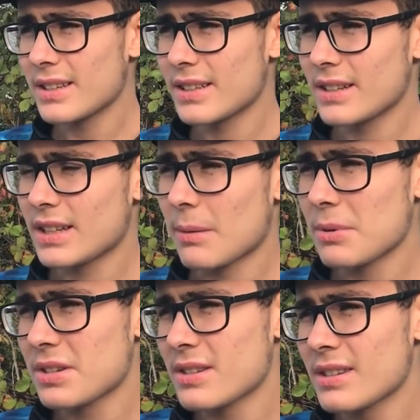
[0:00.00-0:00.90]
e,
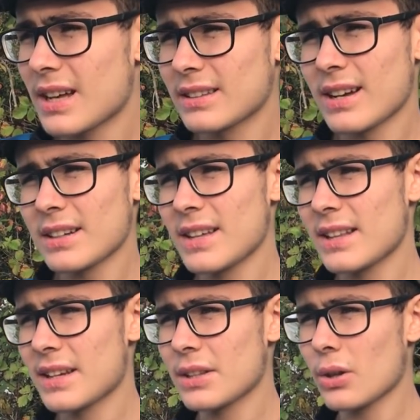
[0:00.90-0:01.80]
kamışınızın atar
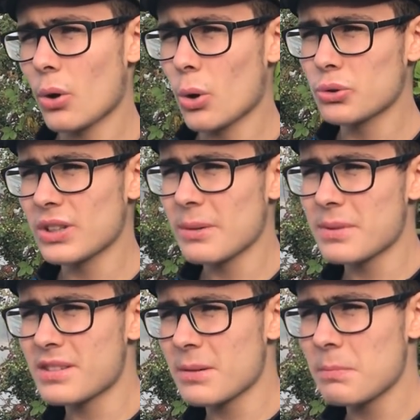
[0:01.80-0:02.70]
değerlerinin
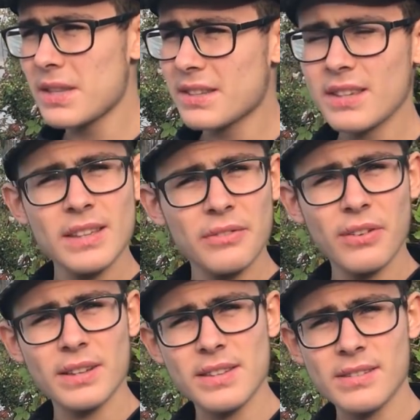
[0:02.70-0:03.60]
ortalamasının 1-2
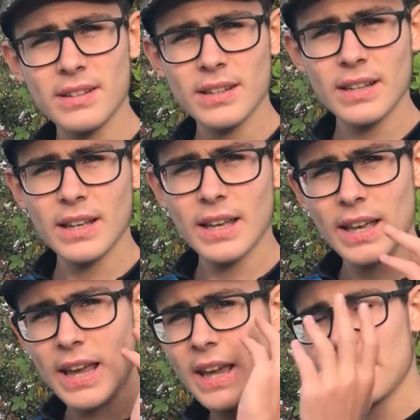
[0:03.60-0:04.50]
fazlası
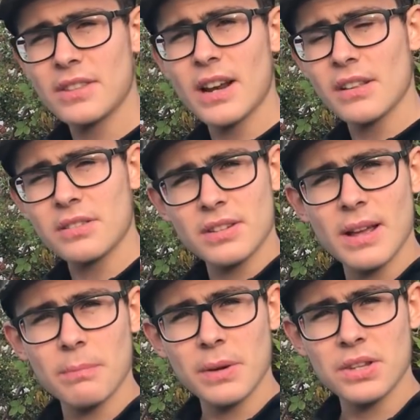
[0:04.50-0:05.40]
en ideal atışları
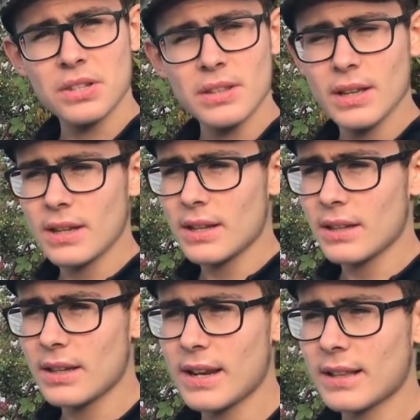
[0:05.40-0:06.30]
yapmak için
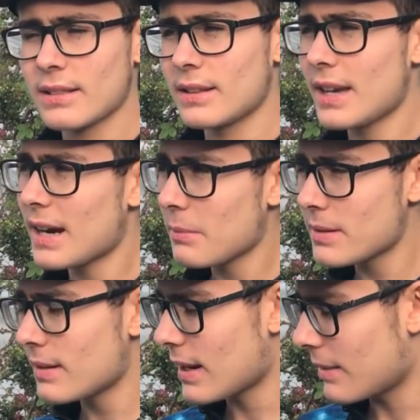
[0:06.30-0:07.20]
Nasıl yani? gerekli. Yani
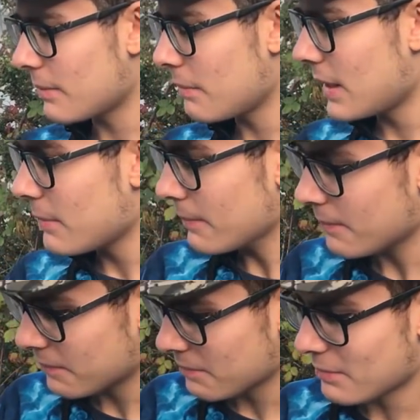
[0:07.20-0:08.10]
mesela benim
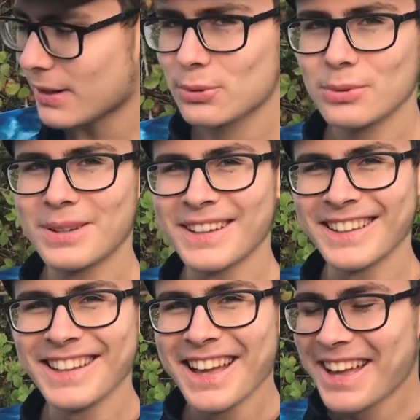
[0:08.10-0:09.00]
pardon
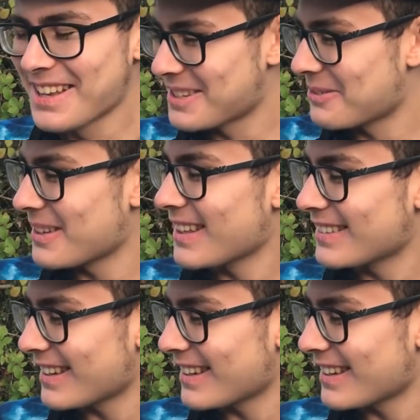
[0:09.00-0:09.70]
07